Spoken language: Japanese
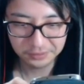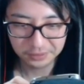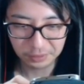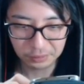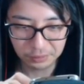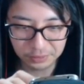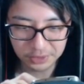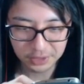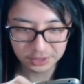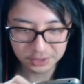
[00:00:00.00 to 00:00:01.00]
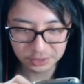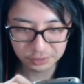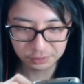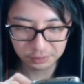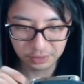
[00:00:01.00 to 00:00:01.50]
なんかこういい感じ
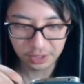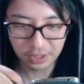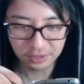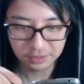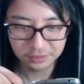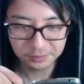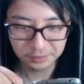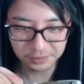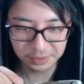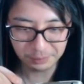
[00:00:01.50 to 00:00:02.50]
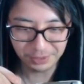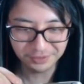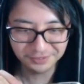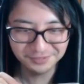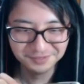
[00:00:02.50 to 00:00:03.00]
にこう、あ、やべ、